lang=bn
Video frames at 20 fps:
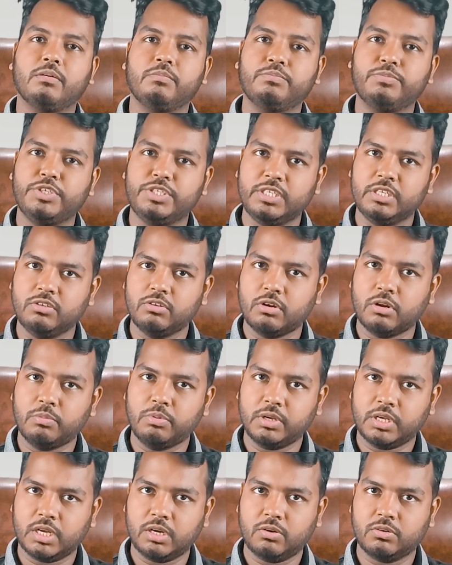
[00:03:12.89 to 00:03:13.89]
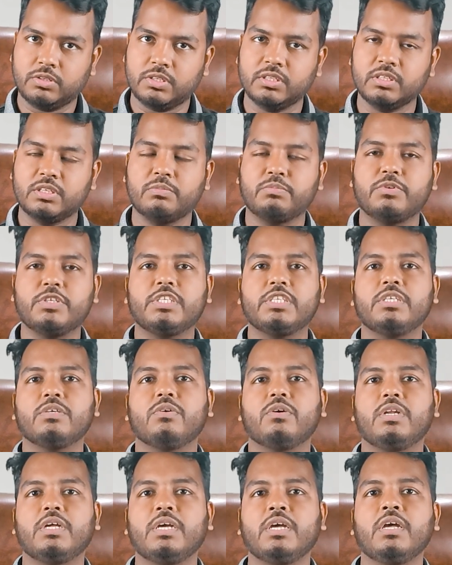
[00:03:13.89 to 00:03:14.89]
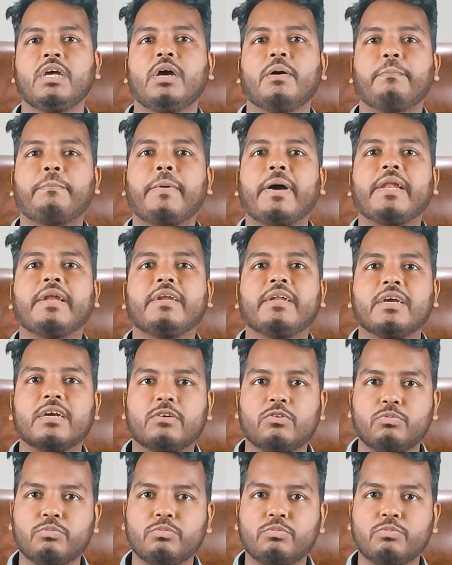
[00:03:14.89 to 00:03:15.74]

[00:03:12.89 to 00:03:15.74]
বৃষ্টির জন্য অপেক্ষা করছেন যে বৃষ্টি হলে পানিটা একটু